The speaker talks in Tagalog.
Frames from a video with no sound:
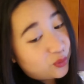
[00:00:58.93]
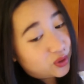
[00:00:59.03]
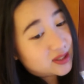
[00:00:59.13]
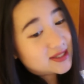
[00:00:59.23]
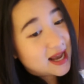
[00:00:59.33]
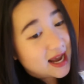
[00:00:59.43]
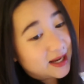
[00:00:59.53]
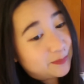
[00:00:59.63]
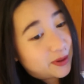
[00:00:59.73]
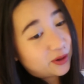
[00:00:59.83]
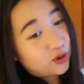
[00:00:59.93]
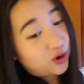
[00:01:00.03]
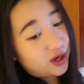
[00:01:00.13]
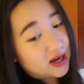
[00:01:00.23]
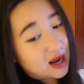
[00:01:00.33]
We're sad, pero
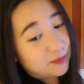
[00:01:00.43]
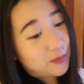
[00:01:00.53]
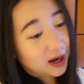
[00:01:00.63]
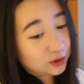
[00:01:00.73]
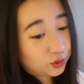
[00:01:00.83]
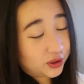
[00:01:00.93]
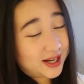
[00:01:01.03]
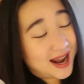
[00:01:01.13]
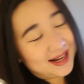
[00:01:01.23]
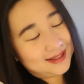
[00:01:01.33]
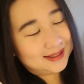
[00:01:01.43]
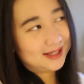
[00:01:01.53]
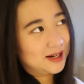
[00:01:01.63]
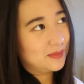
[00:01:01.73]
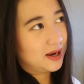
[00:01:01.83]
okay lang. Back to reality
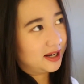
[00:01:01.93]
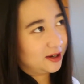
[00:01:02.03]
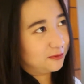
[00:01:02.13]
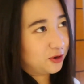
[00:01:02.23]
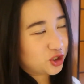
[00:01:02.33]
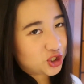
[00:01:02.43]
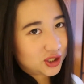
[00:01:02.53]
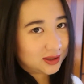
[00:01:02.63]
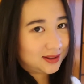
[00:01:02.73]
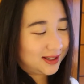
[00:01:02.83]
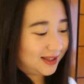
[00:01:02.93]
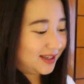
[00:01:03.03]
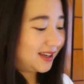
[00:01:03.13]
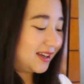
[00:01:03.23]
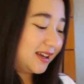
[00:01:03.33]
na naman,
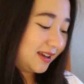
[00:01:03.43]
unfortunately.